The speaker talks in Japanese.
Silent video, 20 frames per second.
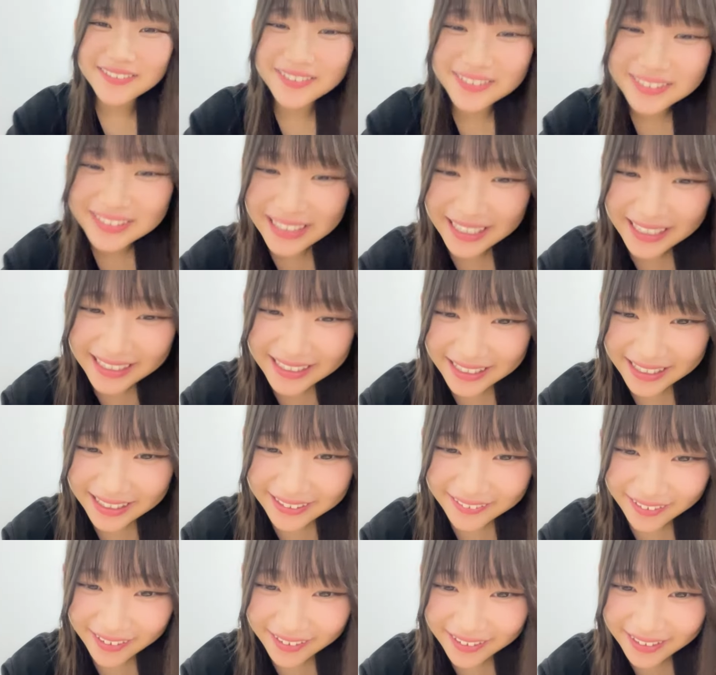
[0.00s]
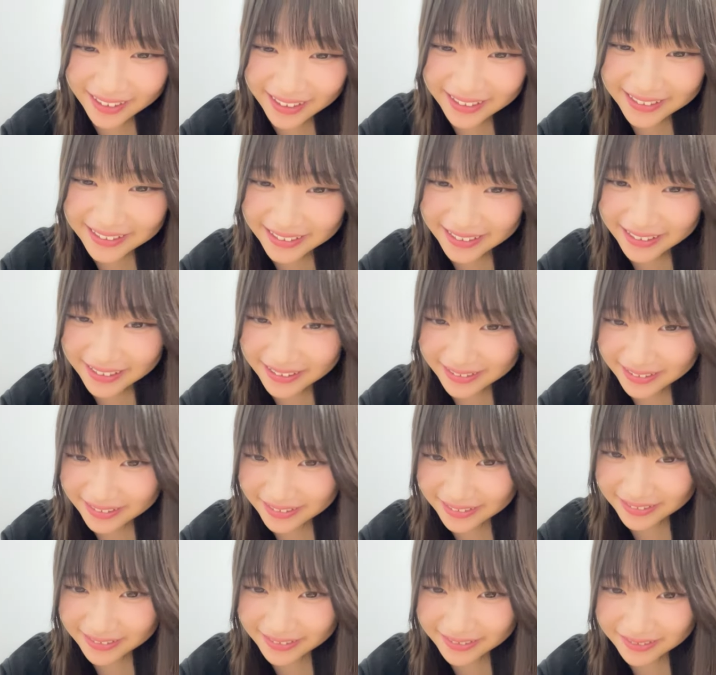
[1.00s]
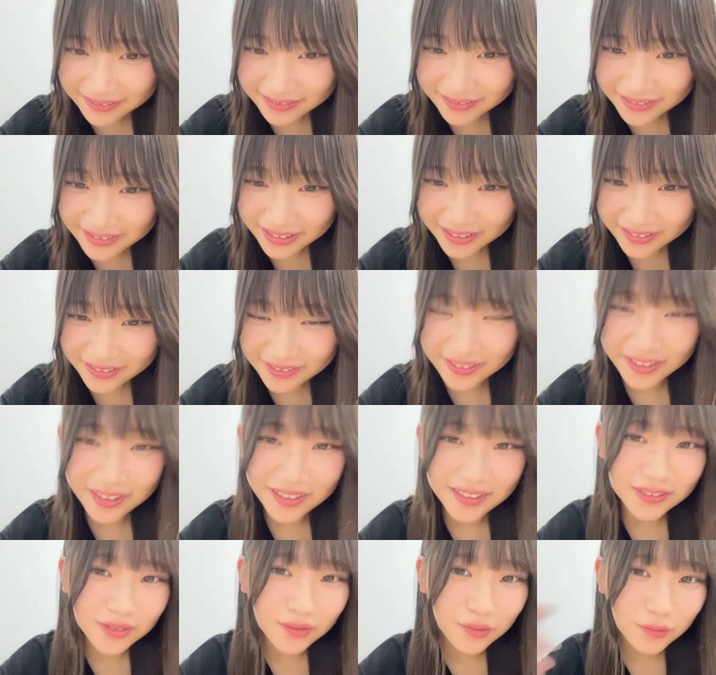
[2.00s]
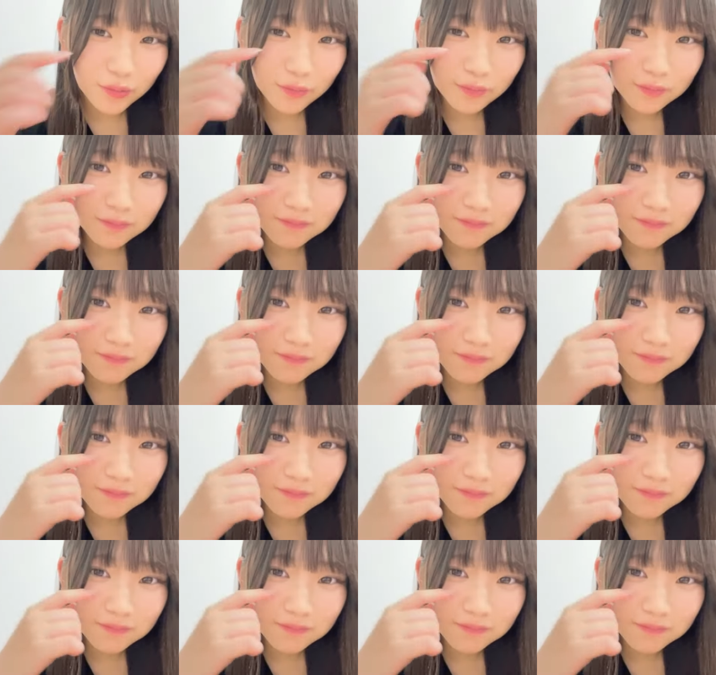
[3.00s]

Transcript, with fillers: うるさいって言わないで。うるさくないよ